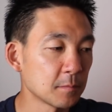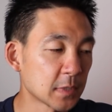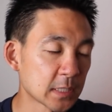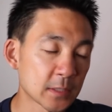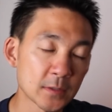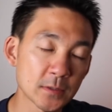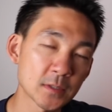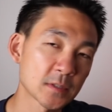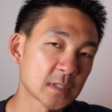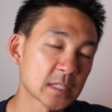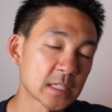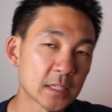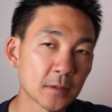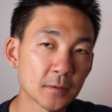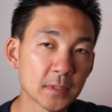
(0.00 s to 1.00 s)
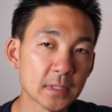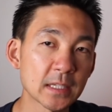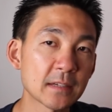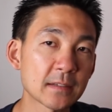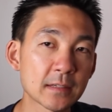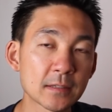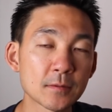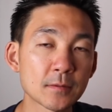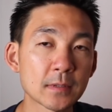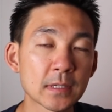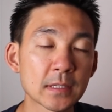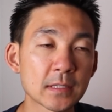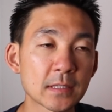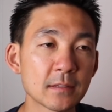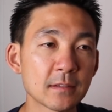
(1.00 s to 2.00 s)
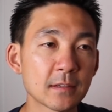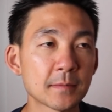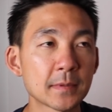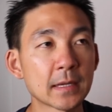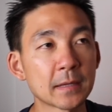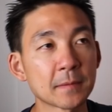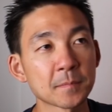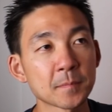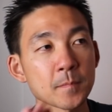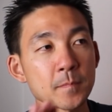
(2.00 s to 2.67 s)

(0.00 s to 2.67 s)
一つの指標になるかどうかっていうのは